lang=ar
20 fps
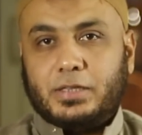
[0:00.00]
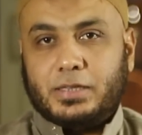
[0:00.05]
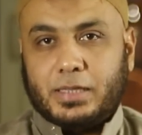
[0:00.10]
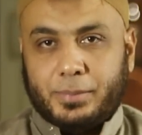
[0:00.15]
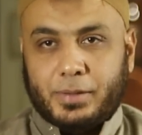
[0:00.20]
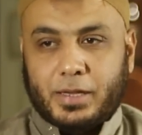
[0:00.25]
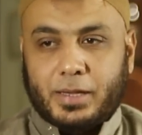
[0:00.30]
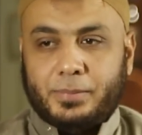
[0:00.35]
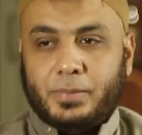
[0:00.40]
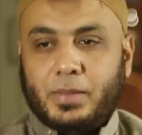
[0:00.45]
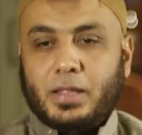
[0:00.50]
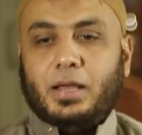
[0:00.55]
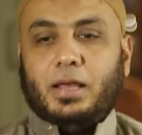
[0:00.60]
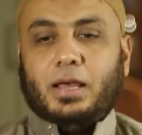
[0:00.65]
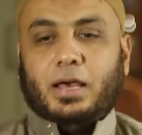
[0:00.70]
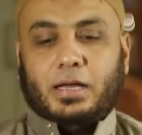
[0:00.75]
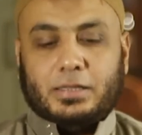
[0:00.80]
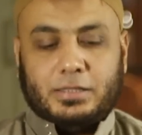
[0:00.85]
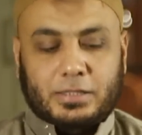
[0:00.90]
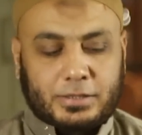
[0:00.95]
تمام
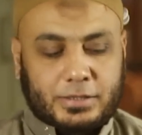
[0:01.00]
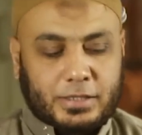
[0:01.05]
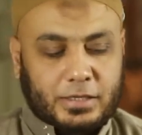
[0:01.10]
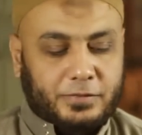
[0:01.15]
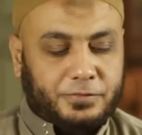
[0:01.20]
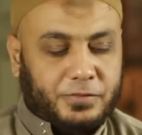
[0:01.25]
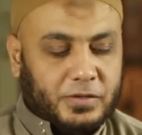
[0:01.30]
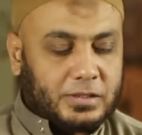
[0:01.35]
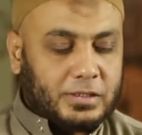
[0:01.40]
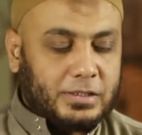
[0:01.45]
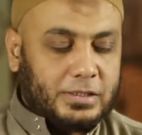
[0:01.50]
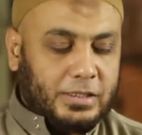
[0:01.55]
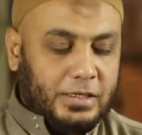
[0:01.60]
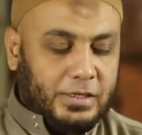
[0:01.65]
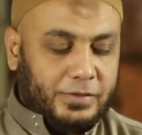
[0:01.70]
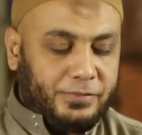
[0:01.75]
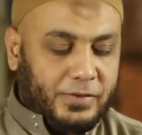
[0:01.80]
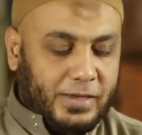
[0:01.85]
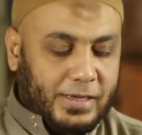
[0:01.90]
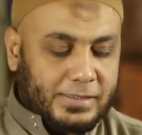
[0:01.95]
هتنتهي فتره
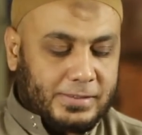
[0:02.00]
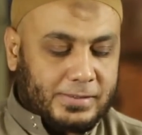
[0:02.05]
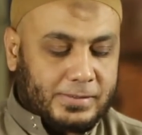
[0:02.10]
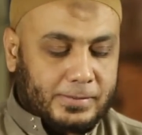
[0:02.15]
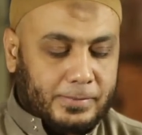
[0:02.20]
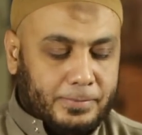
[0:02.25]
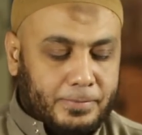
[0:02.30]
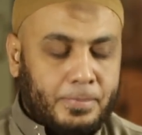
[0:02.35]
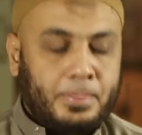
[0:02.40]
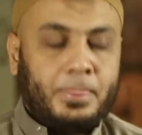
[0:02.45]
النفاس